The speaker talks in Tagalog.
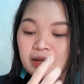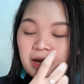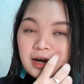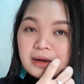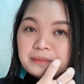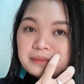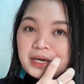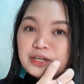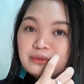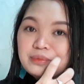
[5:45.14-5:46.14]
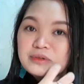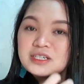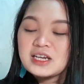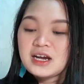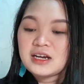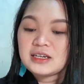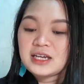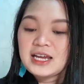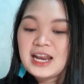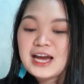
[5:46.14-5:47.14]
um, ano po siya,
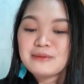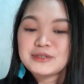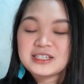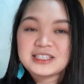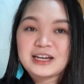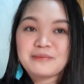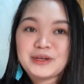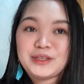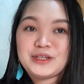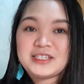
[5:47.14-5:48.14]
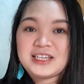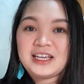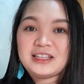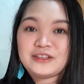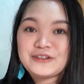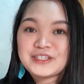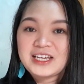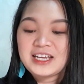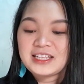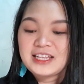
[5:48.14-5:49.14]
kailangan mo siyang takpan dun sa, dun
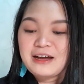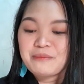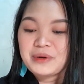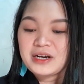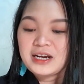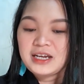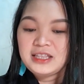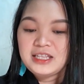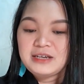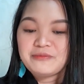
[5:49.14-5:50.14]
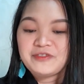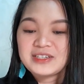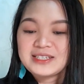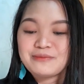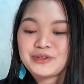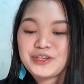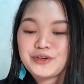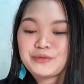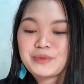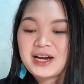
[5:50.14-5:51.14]
sa gitna para hindi visible
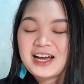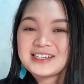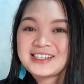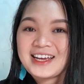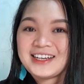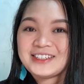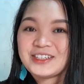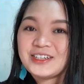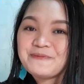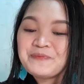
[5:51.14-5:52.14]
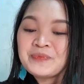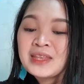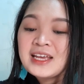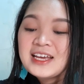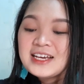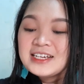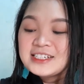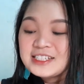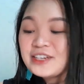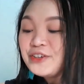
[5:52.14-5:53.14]
yung mga skeleton.
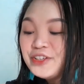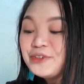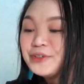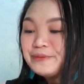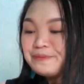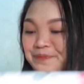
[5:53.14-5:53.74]
So, yun.